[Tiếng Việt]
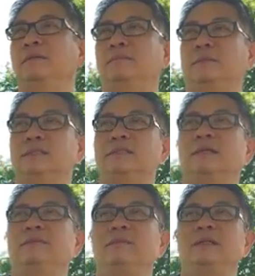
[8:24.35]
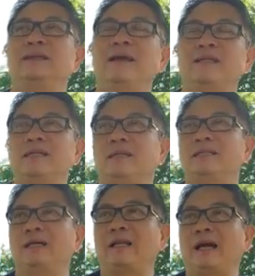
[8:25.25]
mình sẽ bị tái sanh
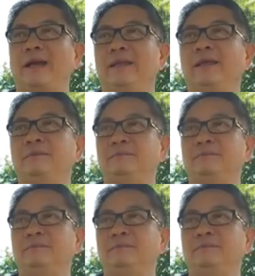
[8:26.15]
trở lại.